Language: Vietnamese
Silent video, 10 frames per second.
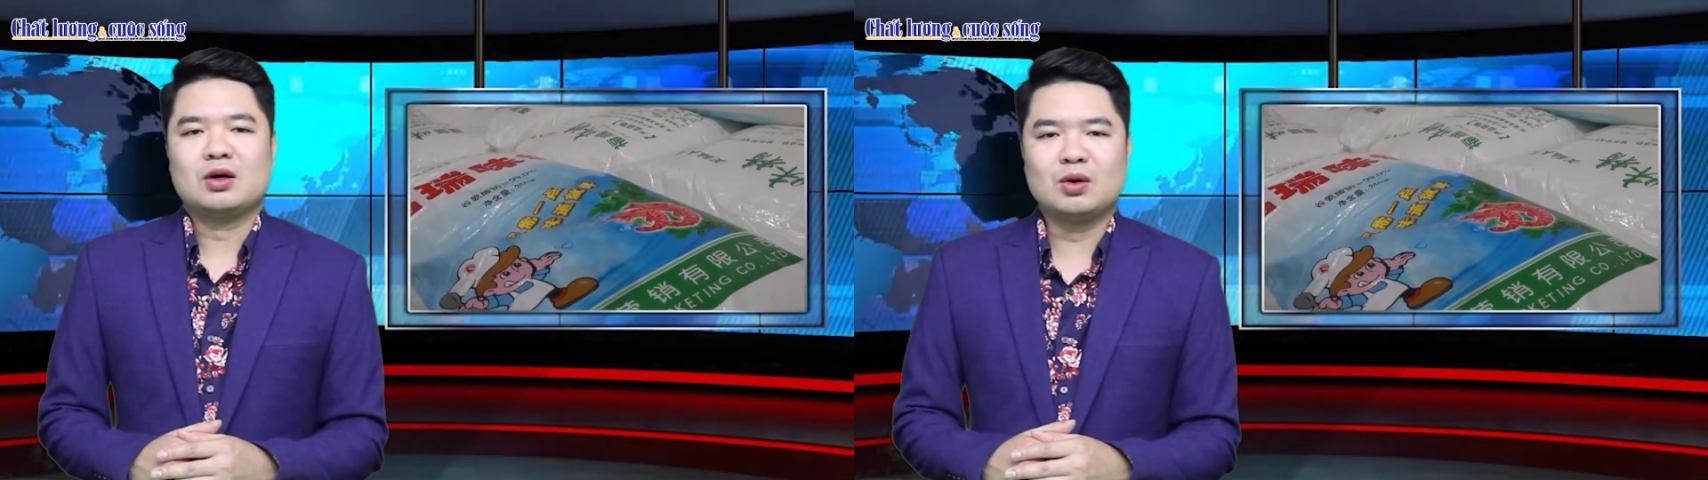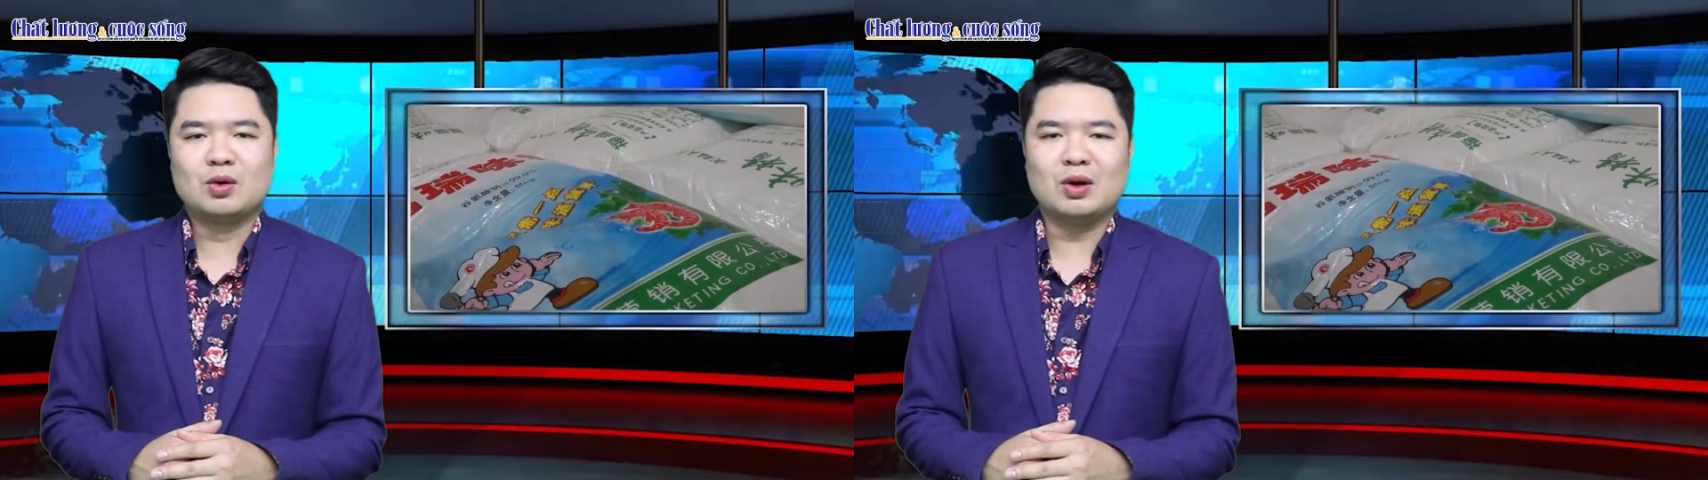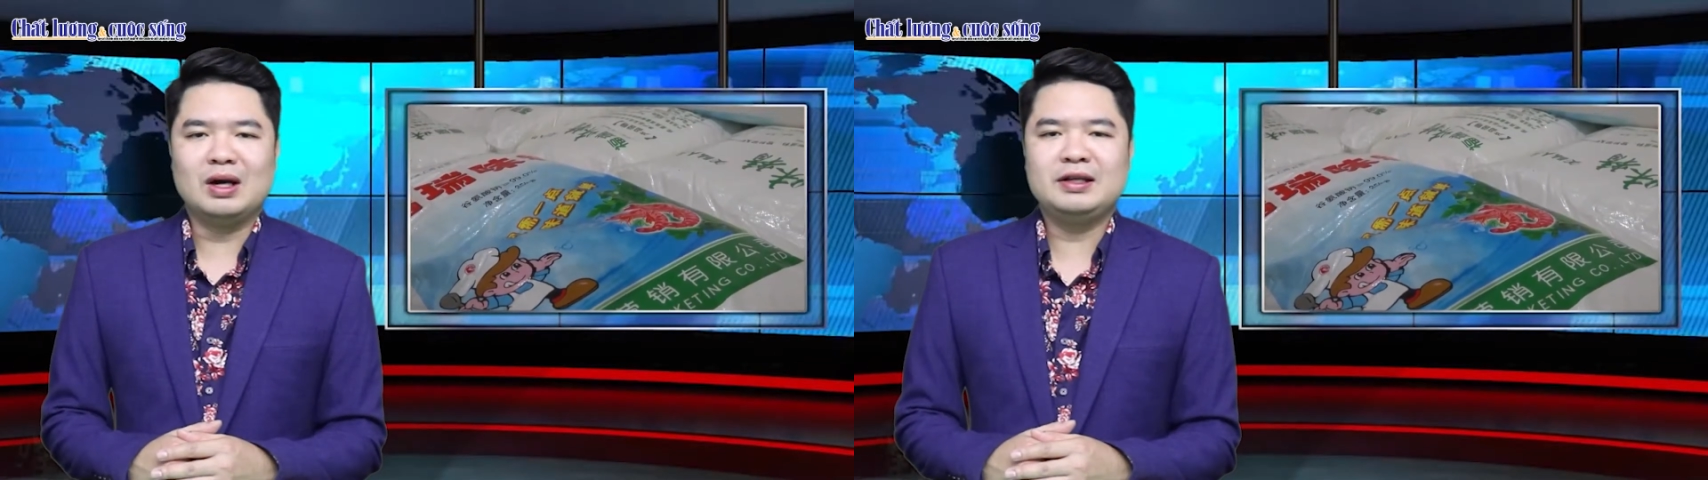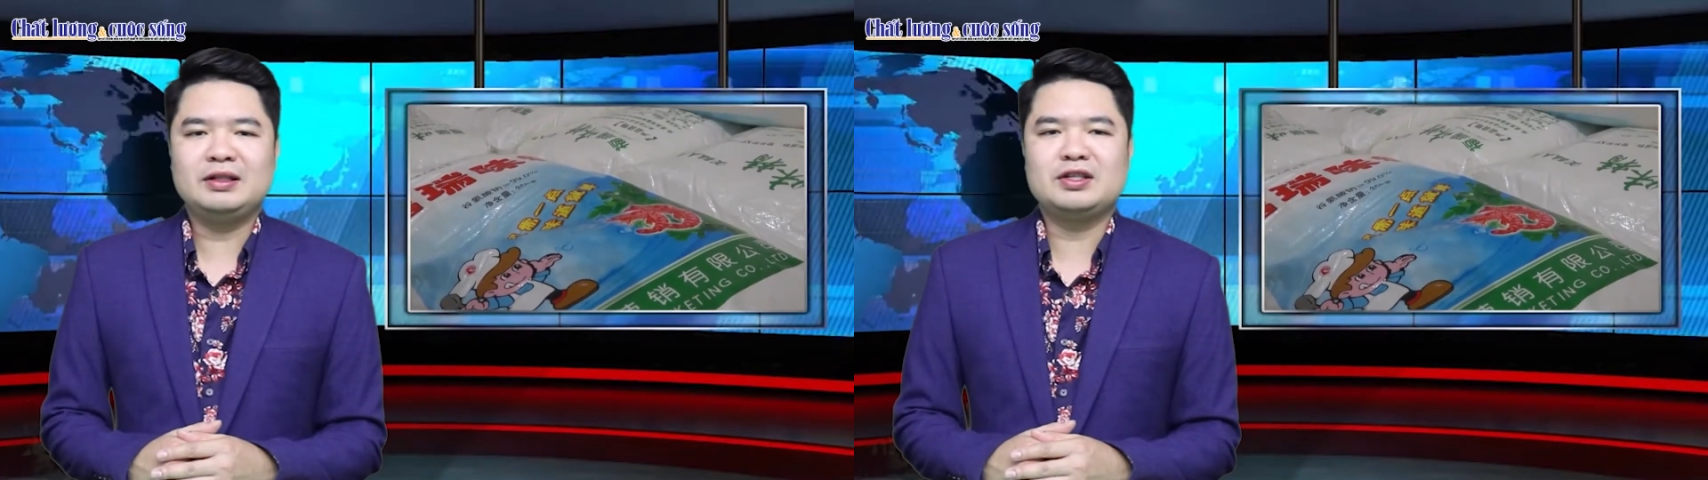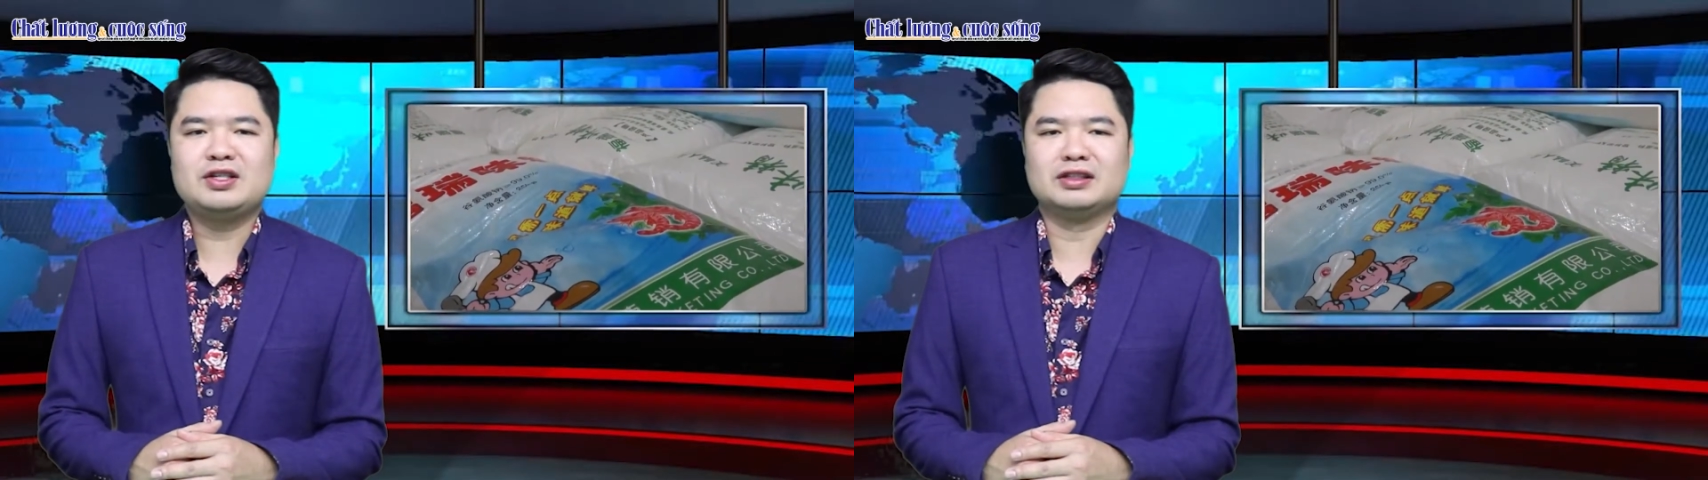Cục Quản lý
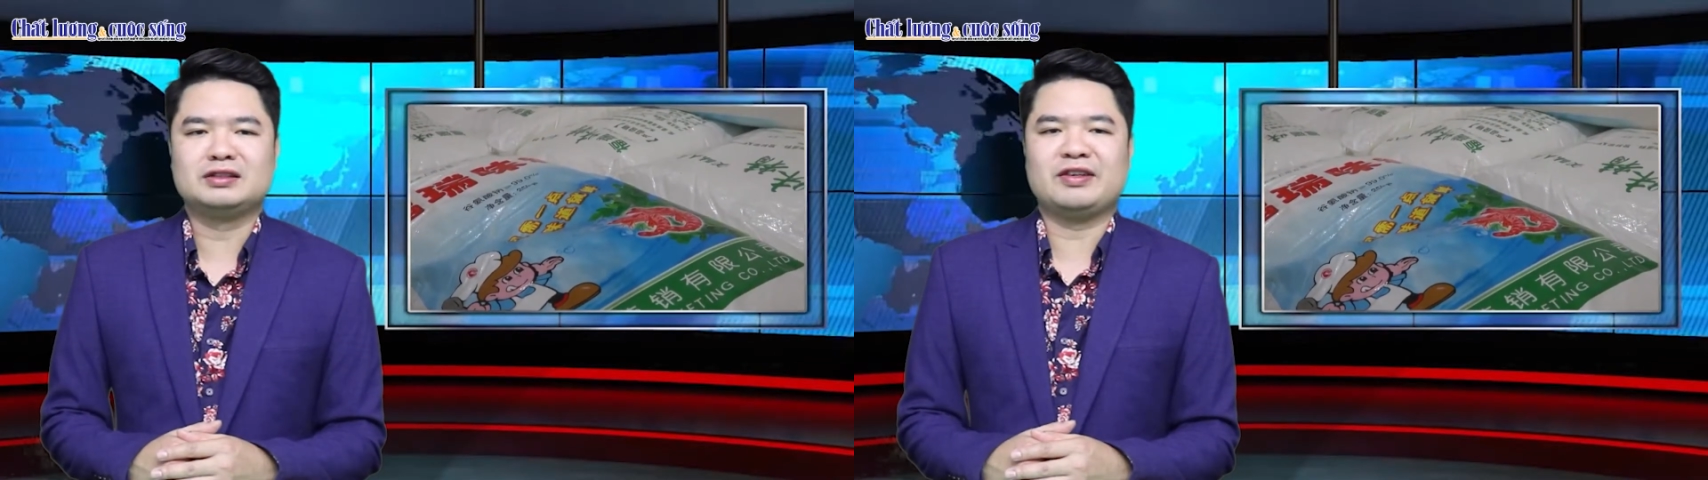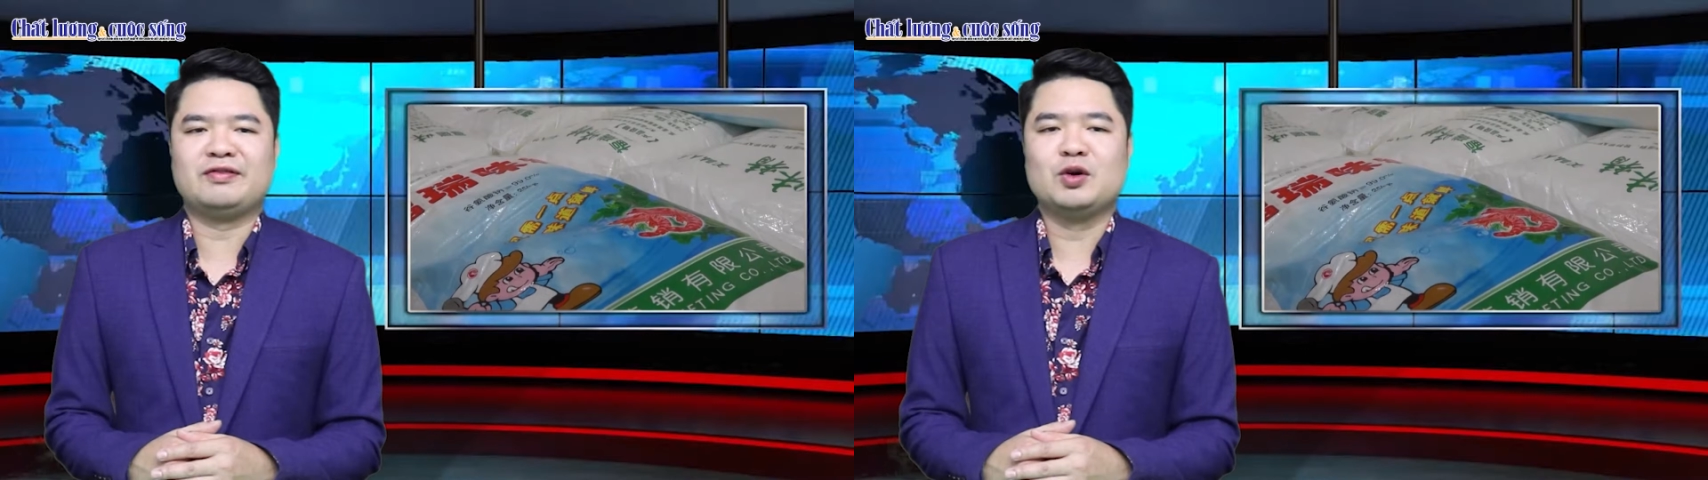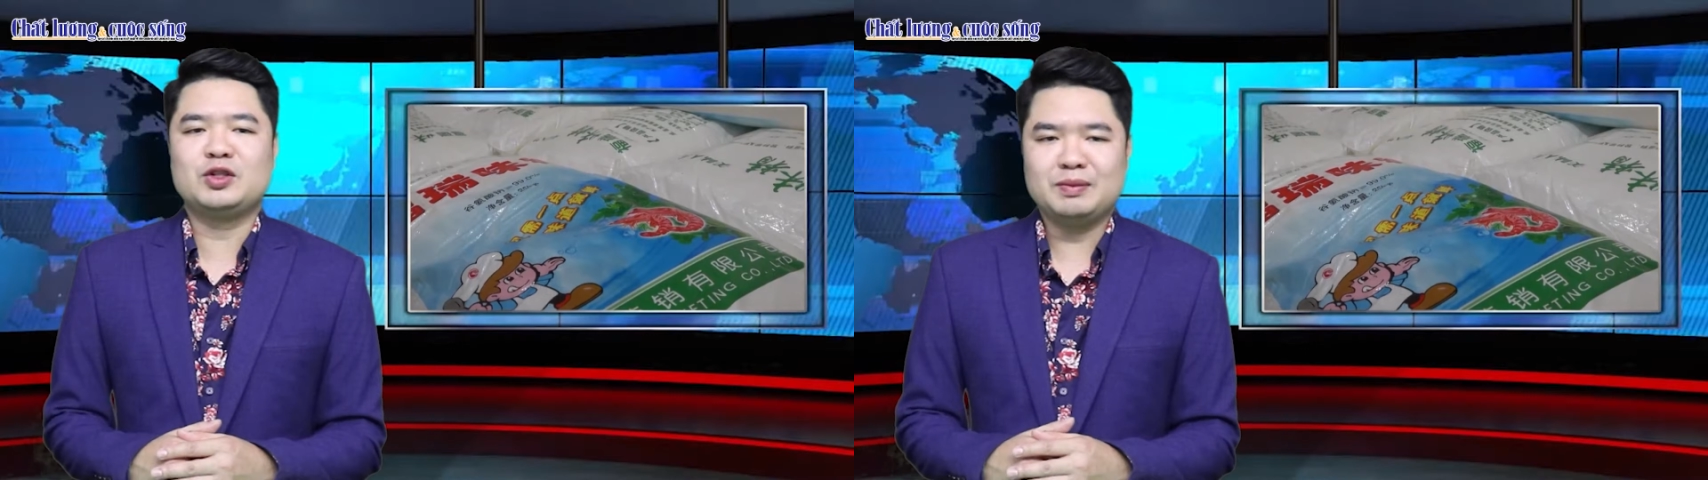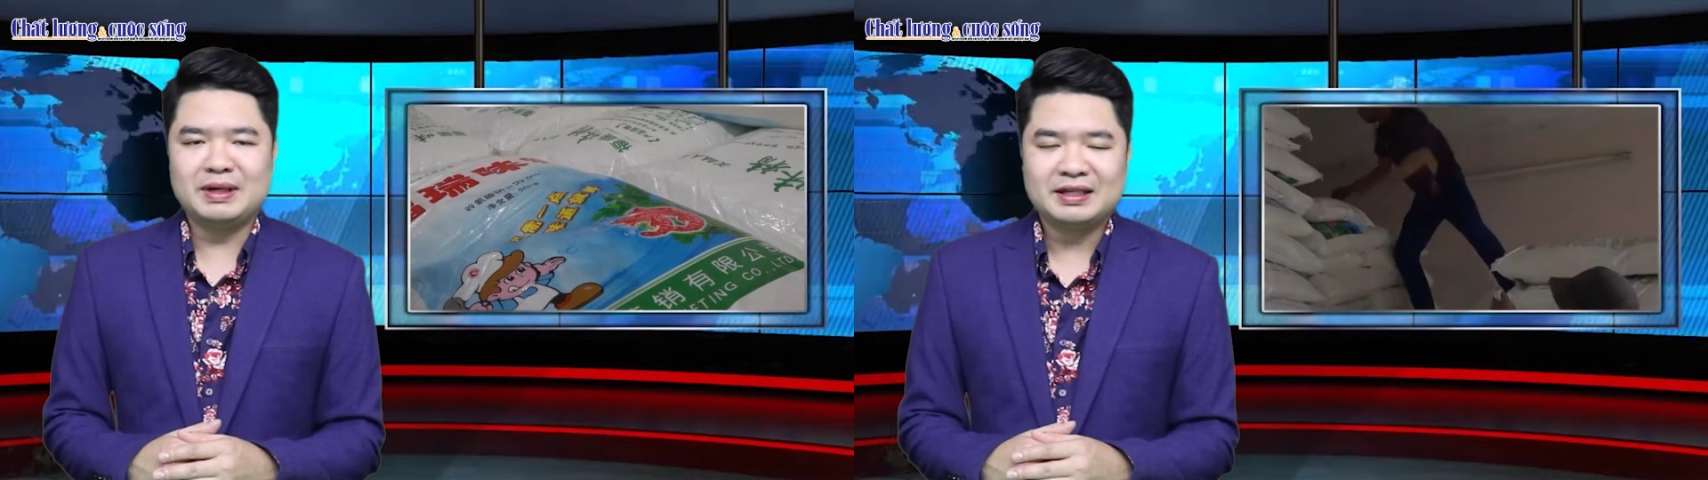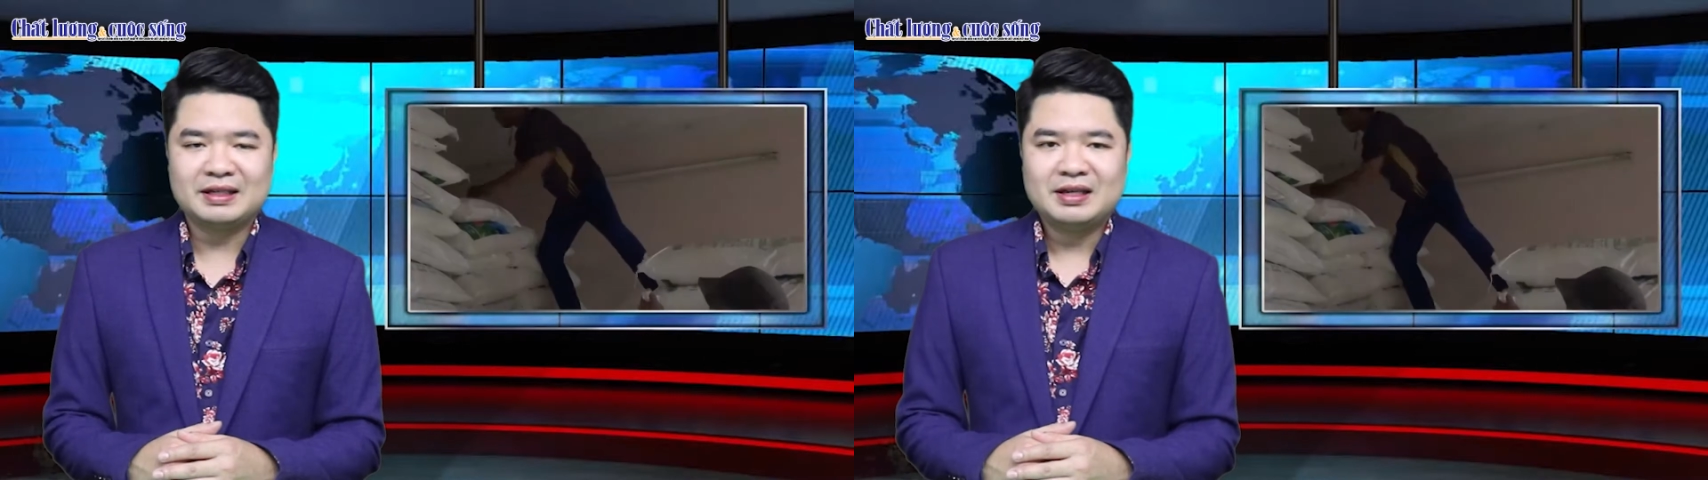thị trường Thành phố Hồ Chí
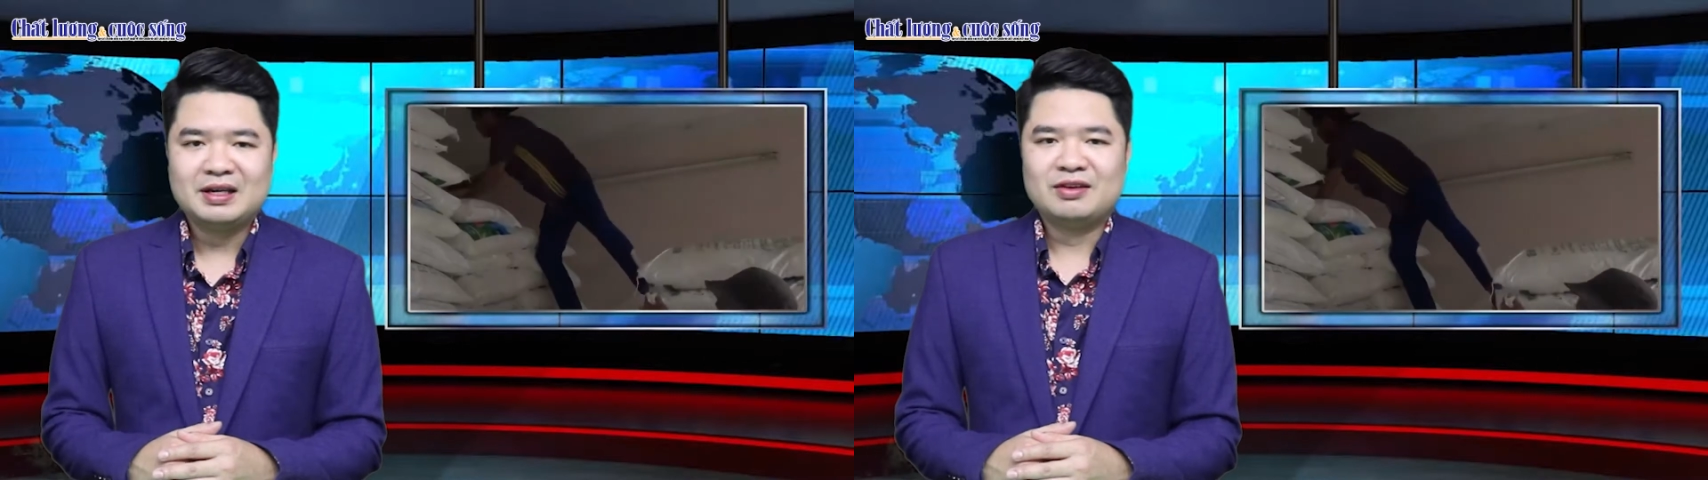Minh